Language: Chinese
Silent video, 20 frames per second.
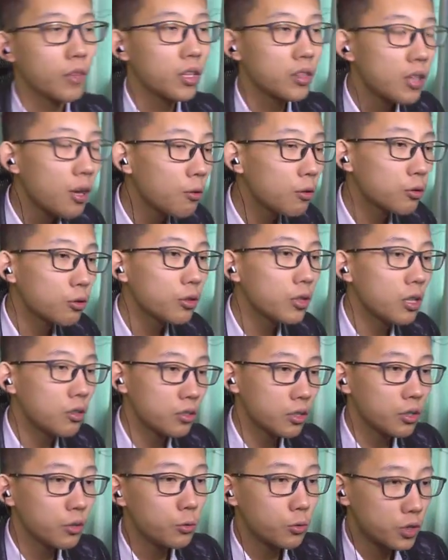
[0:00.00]
当我退到
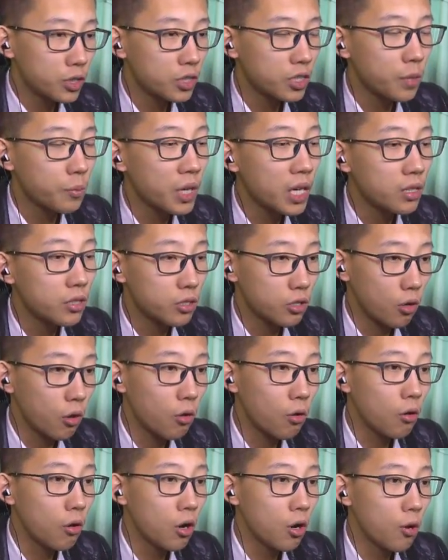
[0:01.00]
这个游戏界面的时
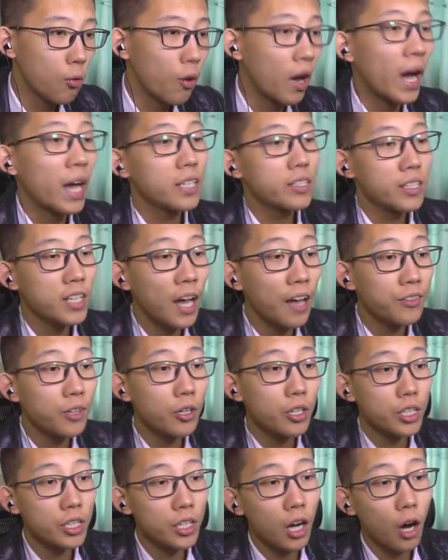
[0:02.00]
候，我还是看到
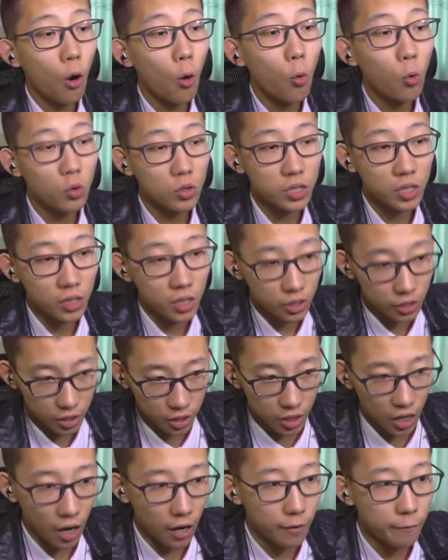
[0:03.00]
了一个红色的智
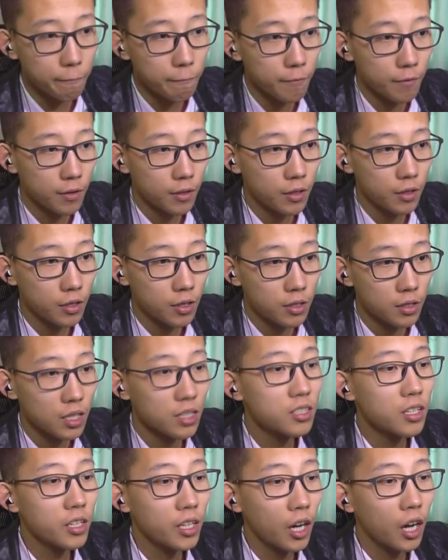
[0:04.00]
障在
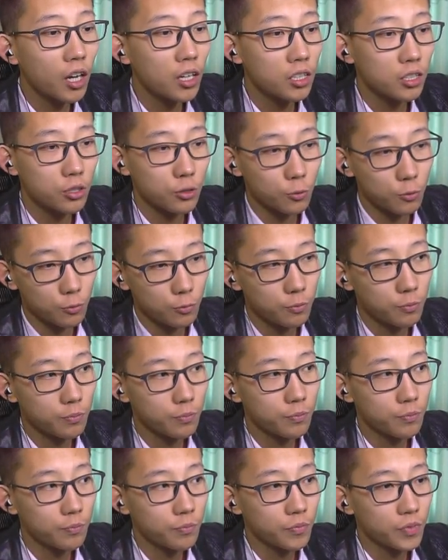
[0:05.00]
这里喝着酒。
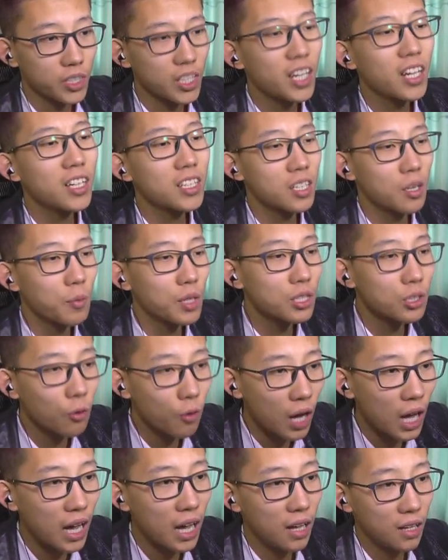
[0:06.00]
你喝什么酒
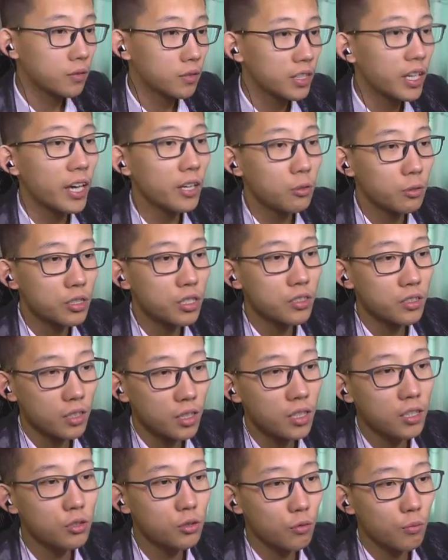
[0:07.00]
啊？你还有心思
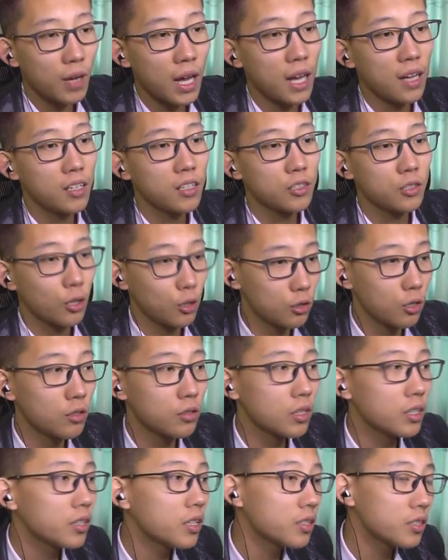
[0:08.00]
喝酒吗？瞧瞧
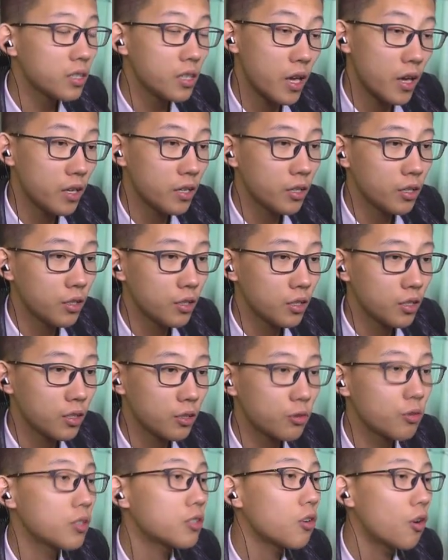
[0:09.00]
你的那些
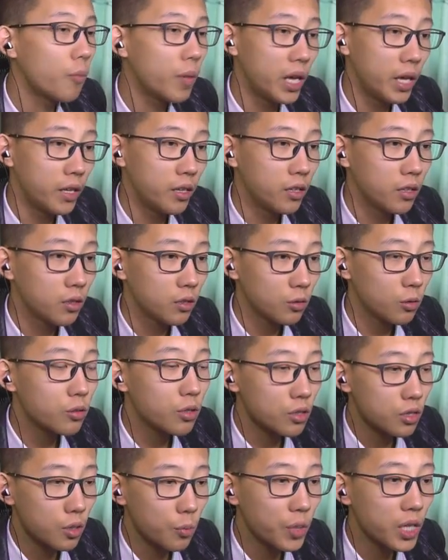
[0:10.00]
水手们都
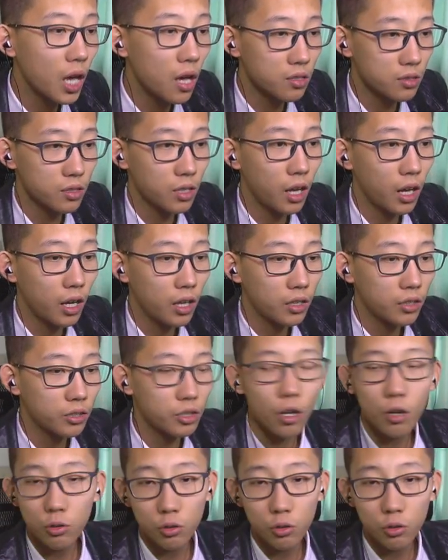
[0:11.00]
成什么样子了？跳